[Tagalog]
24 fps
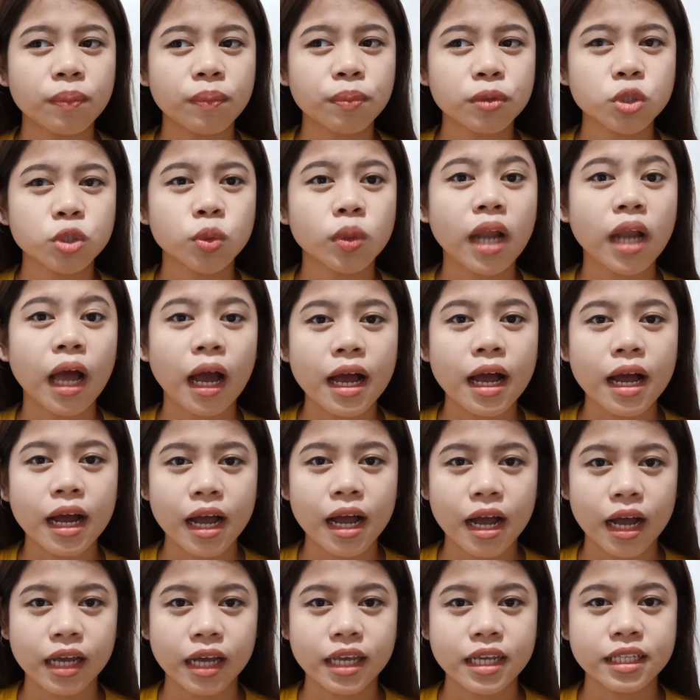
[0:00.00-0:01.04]
tapos wala kang
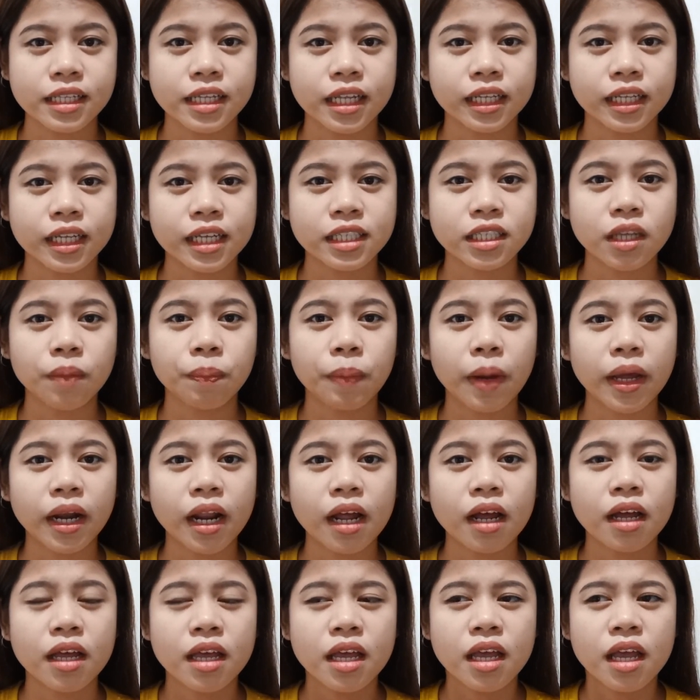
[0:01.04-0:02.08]
kakainin. Kasi
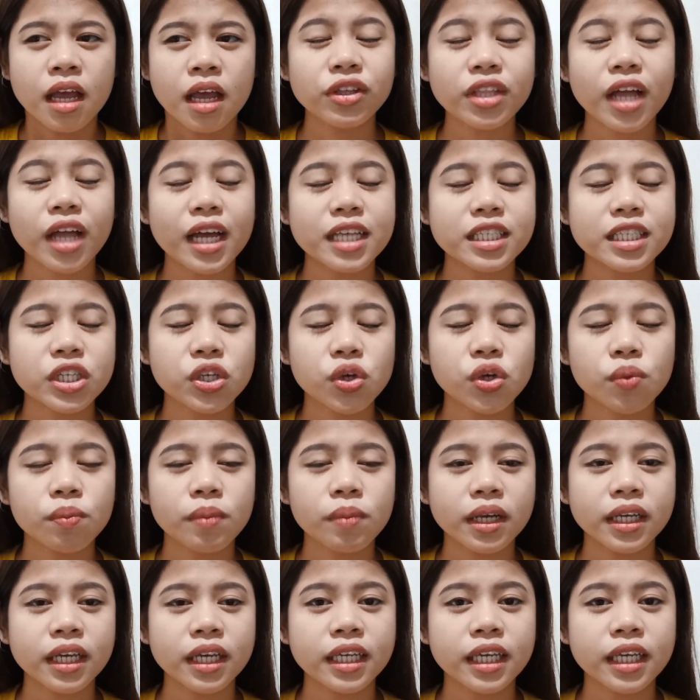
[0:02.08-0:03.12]
parang, ayun na kasi yung
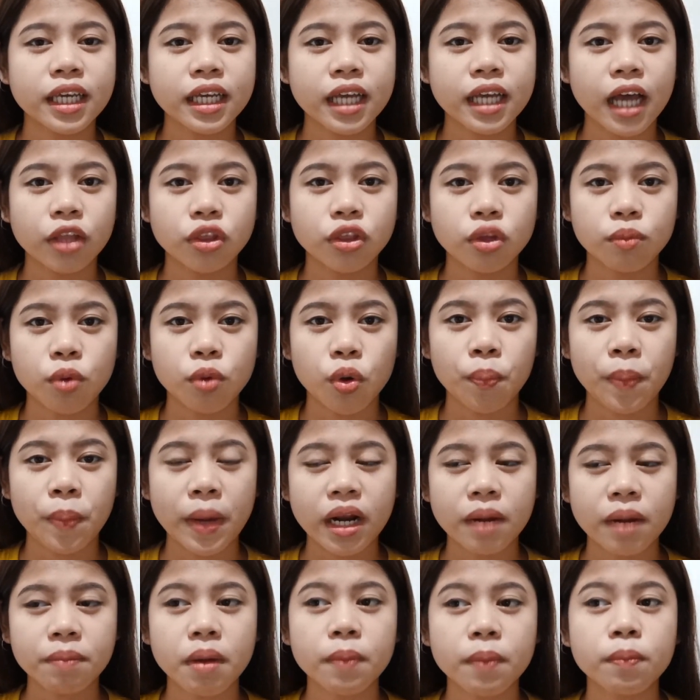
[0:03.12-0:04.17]
magiging ano mo,
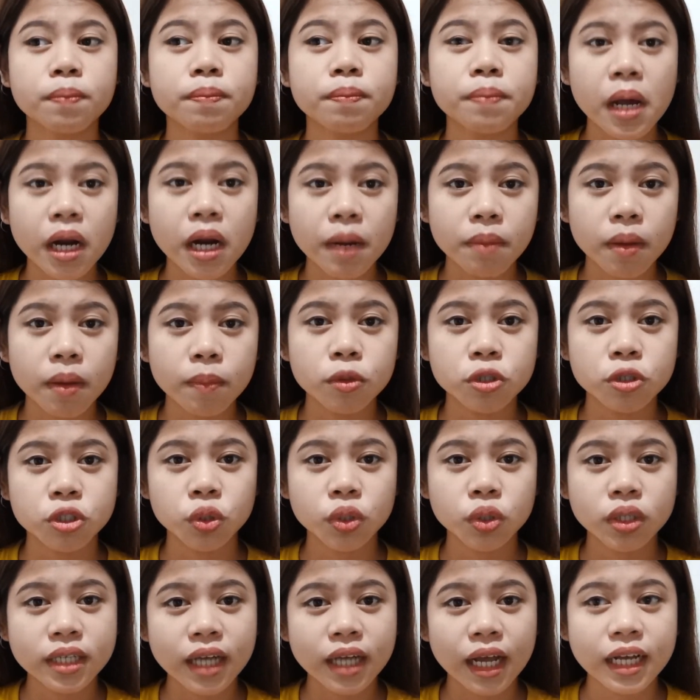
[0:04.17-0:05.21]
parang mab- para
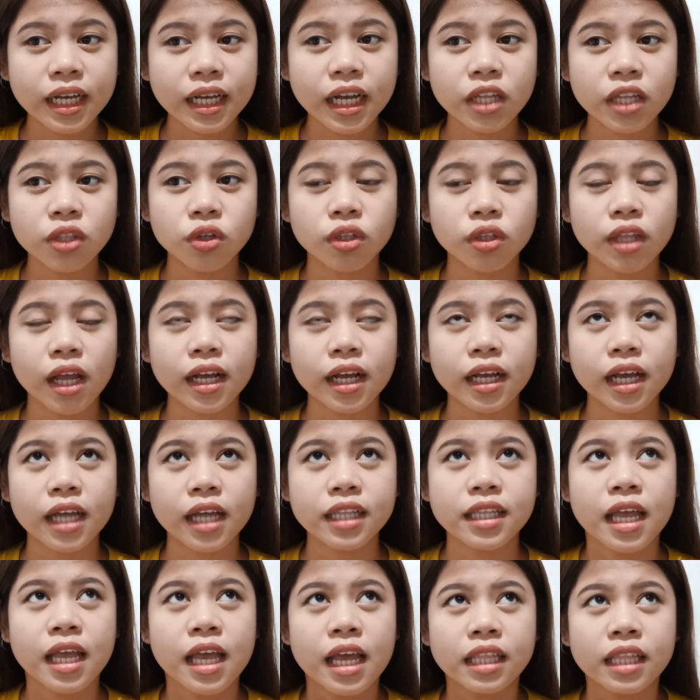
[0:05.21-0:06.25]
mabusog ka, ganun
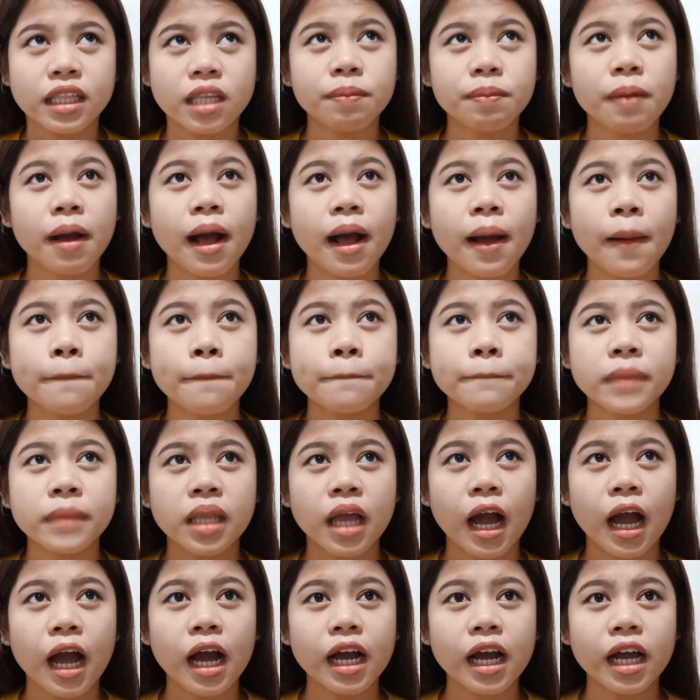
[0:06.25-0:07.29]
agad. ba diba,
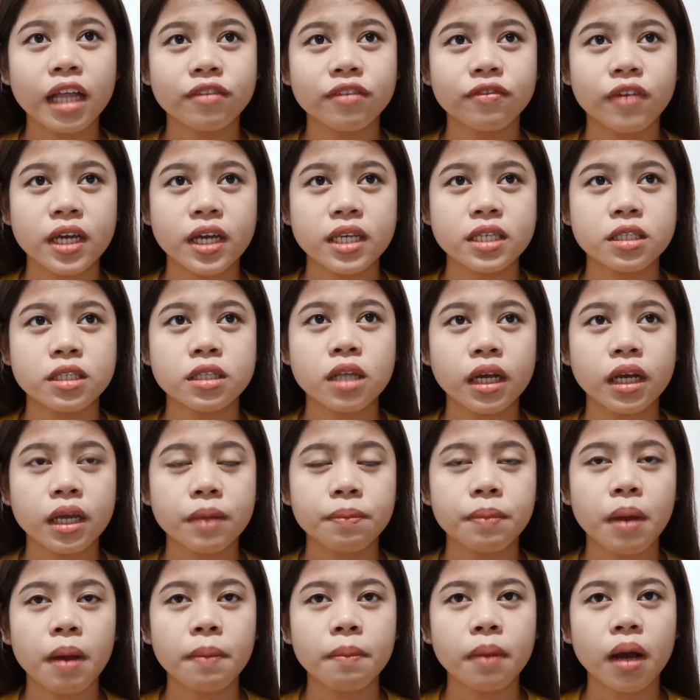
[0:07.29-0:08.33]
ang advice ng
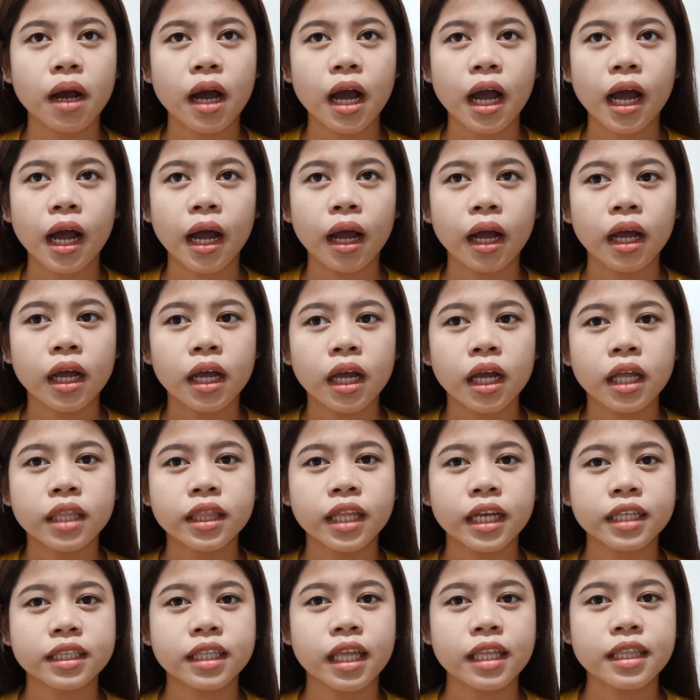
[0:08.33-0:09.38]
ibang mga
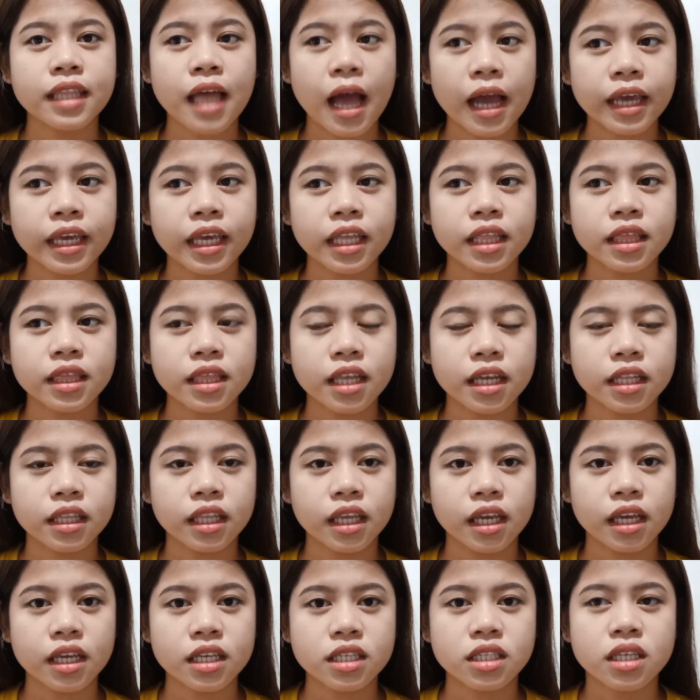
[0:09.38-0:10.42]
nagda-diet din
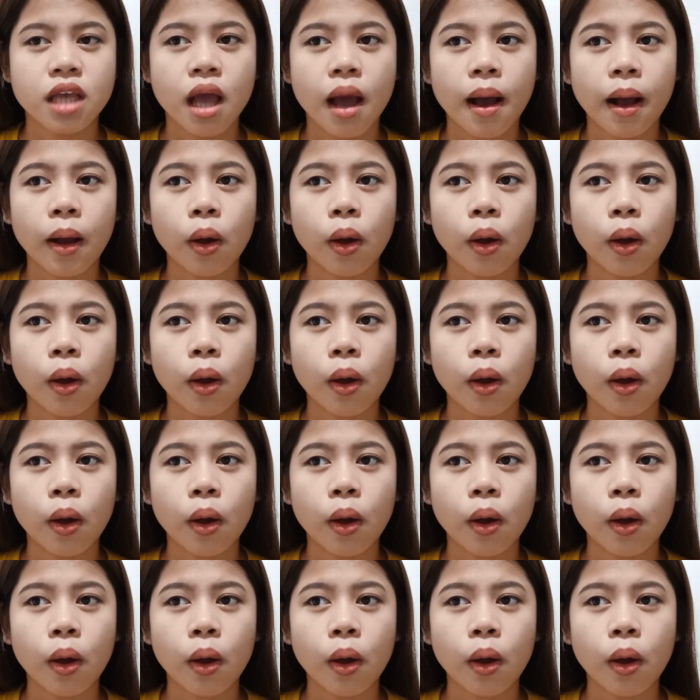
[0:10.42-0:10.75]
is,